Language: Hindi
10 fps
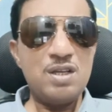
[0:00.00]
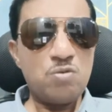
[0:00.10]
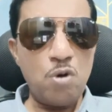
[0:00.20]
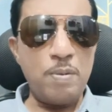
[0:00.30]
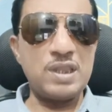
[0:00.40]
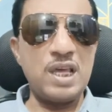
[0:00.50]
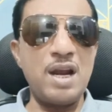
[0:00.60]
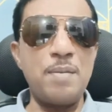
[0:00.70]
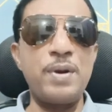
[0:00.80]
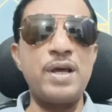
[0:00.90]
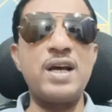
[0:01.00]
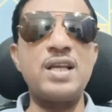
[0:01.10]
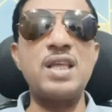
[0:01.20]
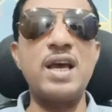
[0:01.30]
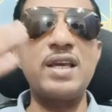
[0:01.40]
वो बताना पड़ेगा
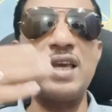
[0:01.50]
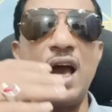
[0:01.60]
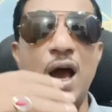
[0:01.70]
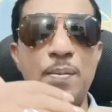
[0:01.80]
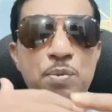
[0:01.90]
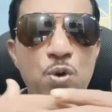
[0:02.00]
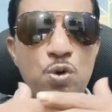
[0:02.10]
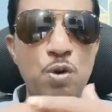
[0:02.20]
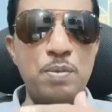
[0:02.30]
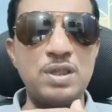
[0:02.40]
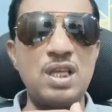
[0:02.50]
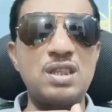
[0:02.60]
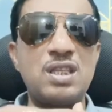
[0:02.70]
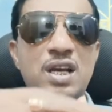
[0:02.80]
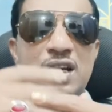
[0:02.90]
ताकि आप लोगों को
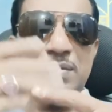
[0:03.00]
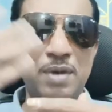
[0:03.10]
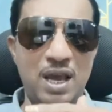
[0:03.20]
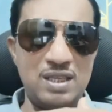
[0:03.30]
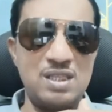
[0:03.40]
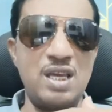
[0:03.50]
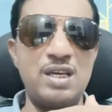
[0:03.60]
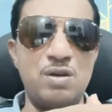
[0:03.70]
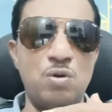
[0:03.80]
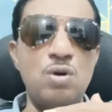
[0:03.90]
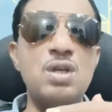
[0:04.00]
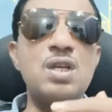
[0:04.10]
मदद करने में आसानी हो